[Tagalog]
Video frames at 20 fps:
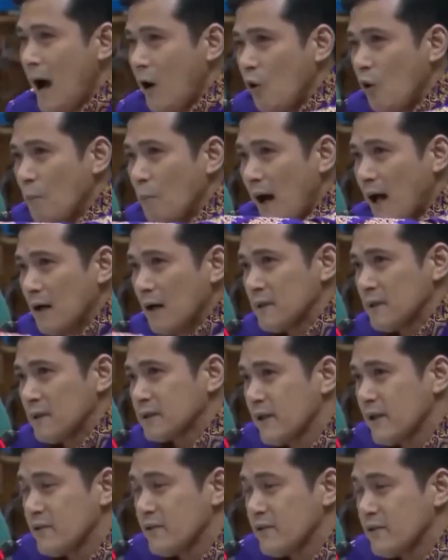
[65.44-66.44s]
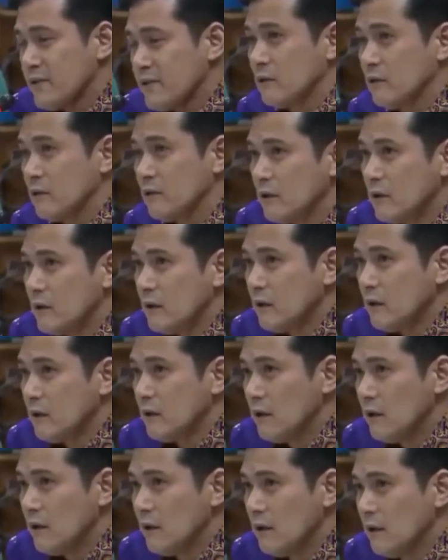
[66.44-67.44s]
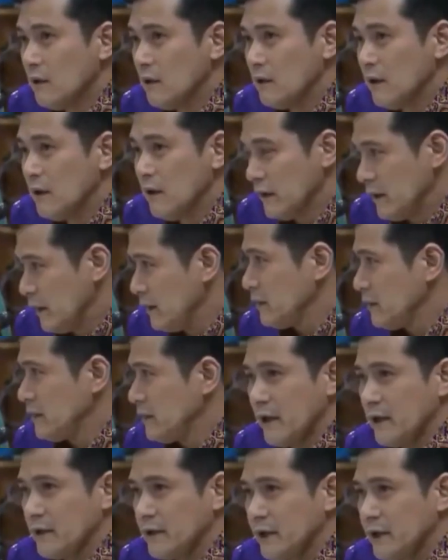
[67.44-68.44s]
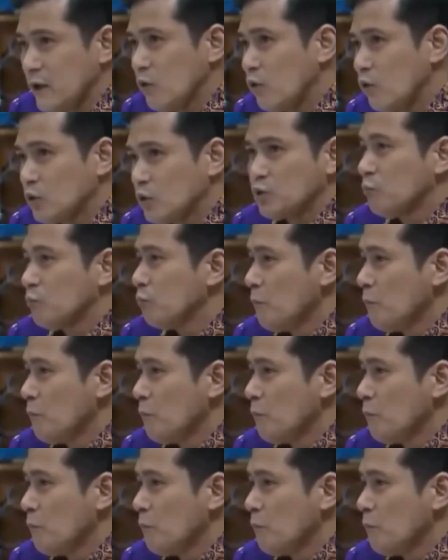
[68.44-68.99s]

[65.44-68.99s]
kumakalma sa inyo. Pumalakpa ako kay... Oh, si ay, hindi, hindi ko gusto